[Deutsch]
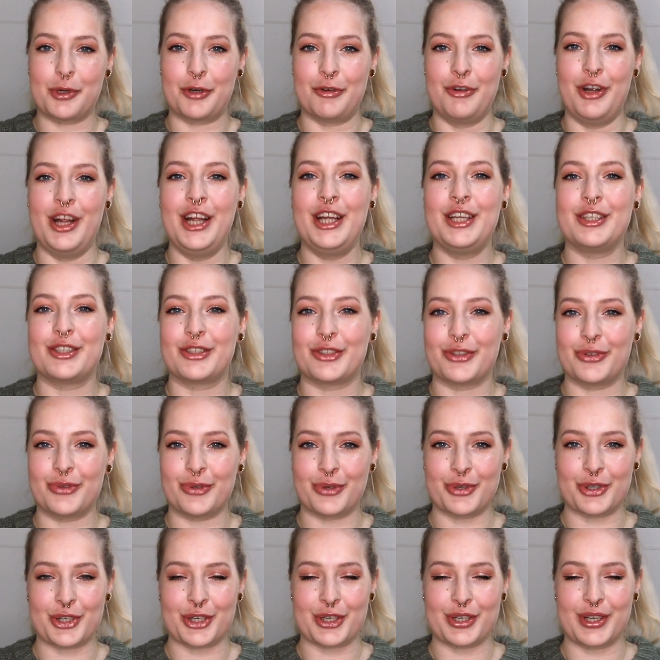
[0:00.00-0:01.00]

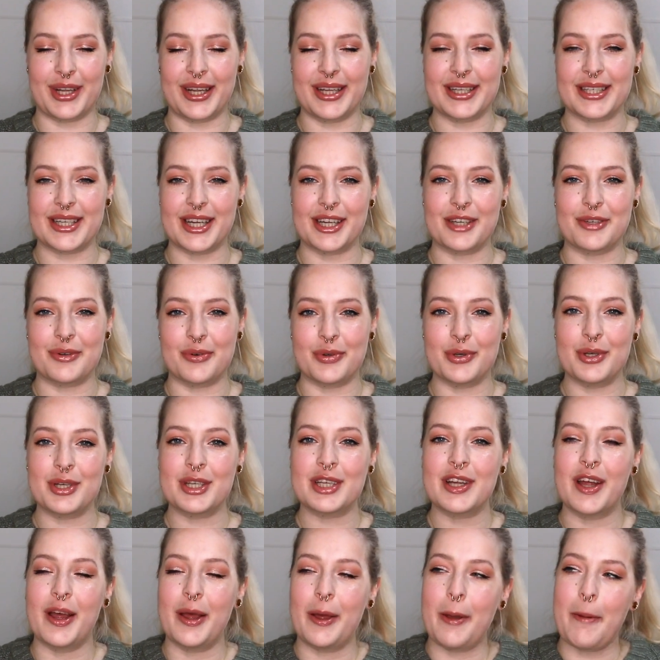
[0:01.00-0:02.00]
provisorischen Hintergrund.